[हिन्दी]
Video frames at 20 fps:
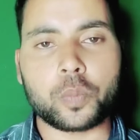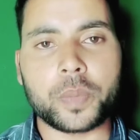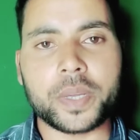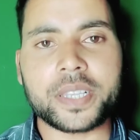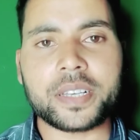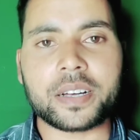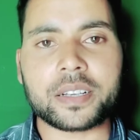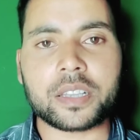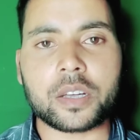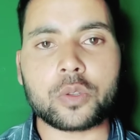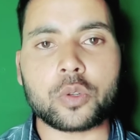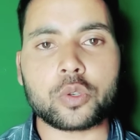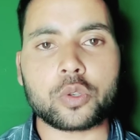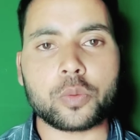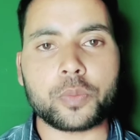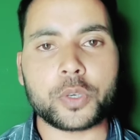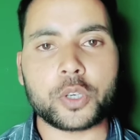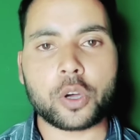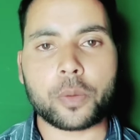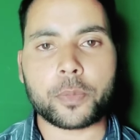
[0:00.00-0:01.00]
तो उम्मीद करता हूँ
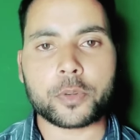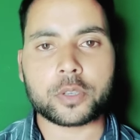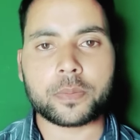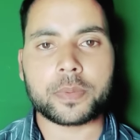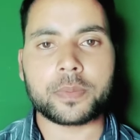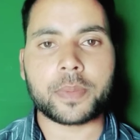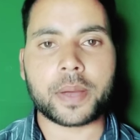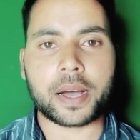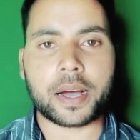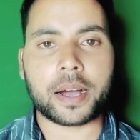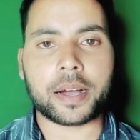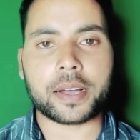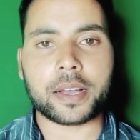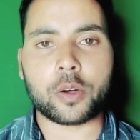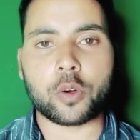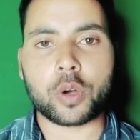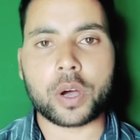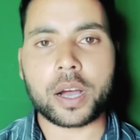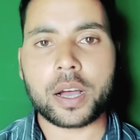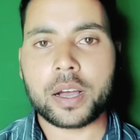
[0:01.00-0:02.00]
दोस्तों वीडियो आपको समझ में आ
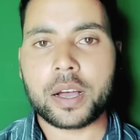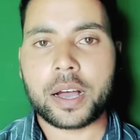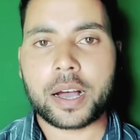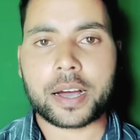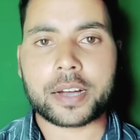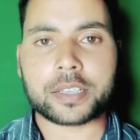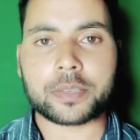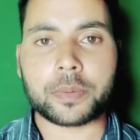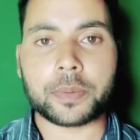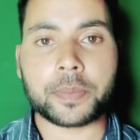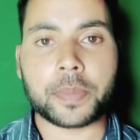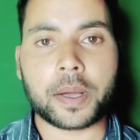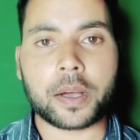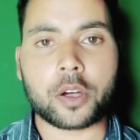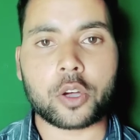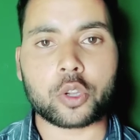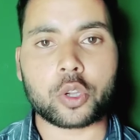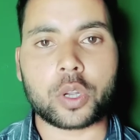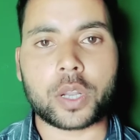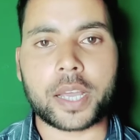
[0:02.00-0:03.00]
गया होगा अगर समझ में आ
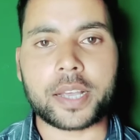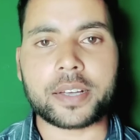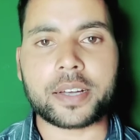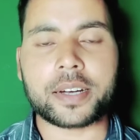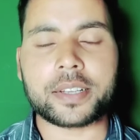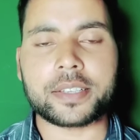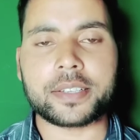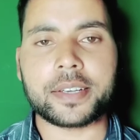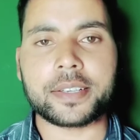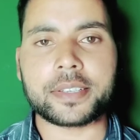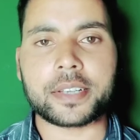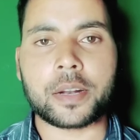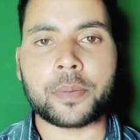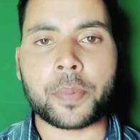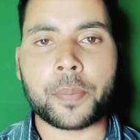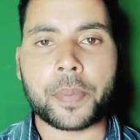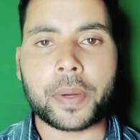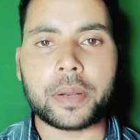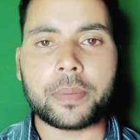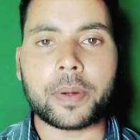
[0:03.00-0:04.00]
गया तो लाइक कर दीजिए चैनल
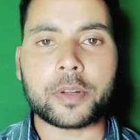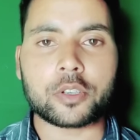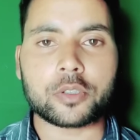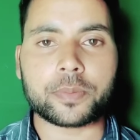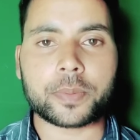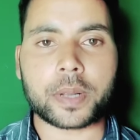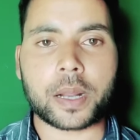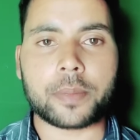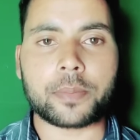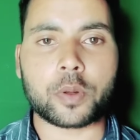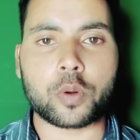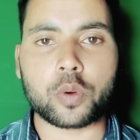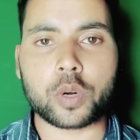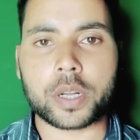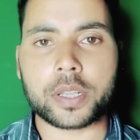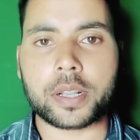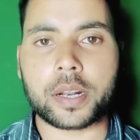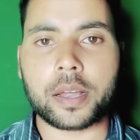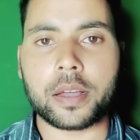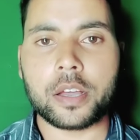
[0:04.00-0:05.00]
पर पहली बार सब्सक्राइब जरूर
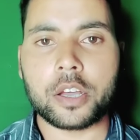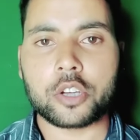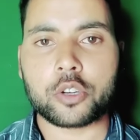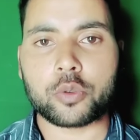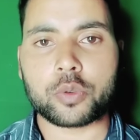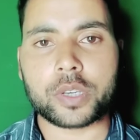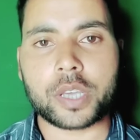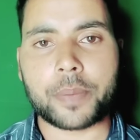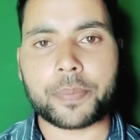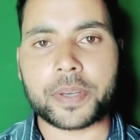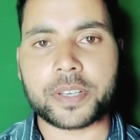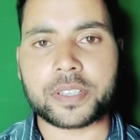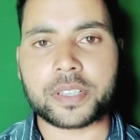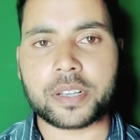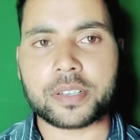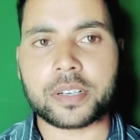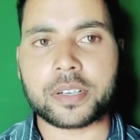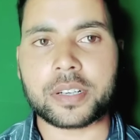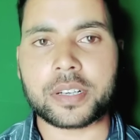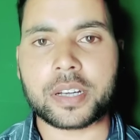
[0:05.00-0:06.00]
कर देना क्योंकि यहाँ पे इस
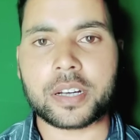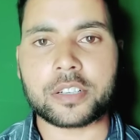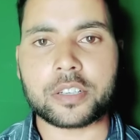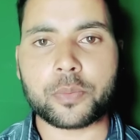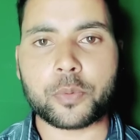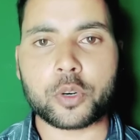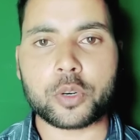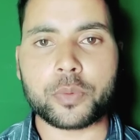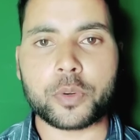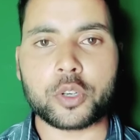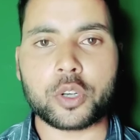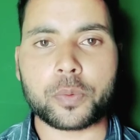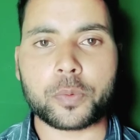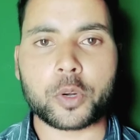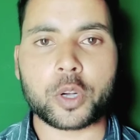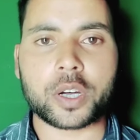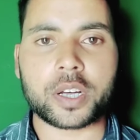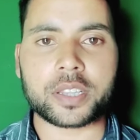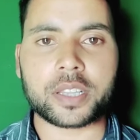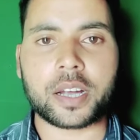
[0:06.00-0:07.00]
तरह सर्टिफिकेट सपोर्ट वीडियो
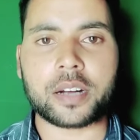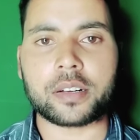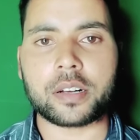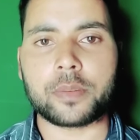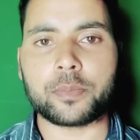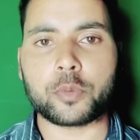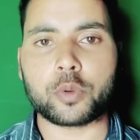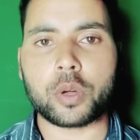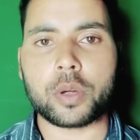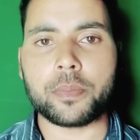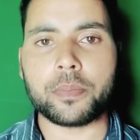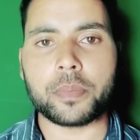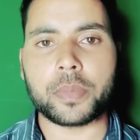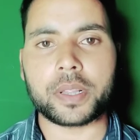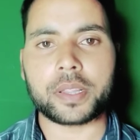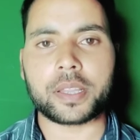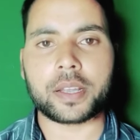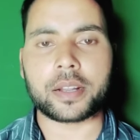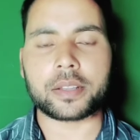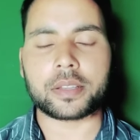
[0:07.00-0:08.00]
आपको लगातार टाइम टू टाइम
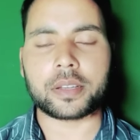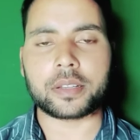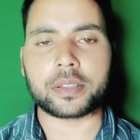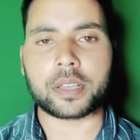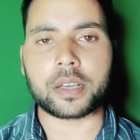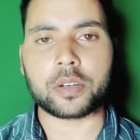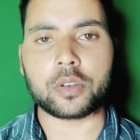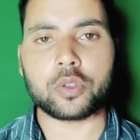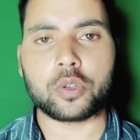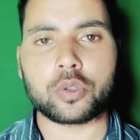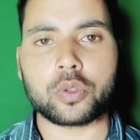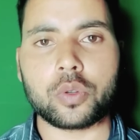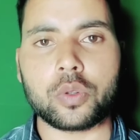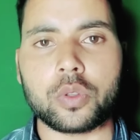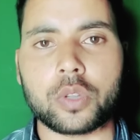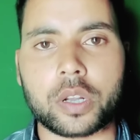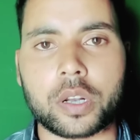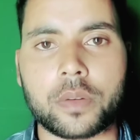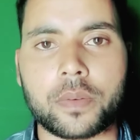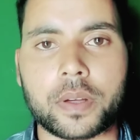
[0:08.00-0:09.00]
मिलते रहता है थैंक यू दोस्तों
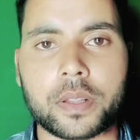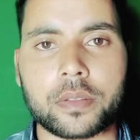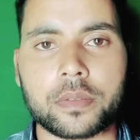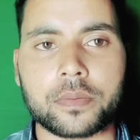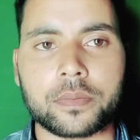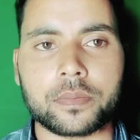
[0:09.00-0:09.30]
धन्यवाद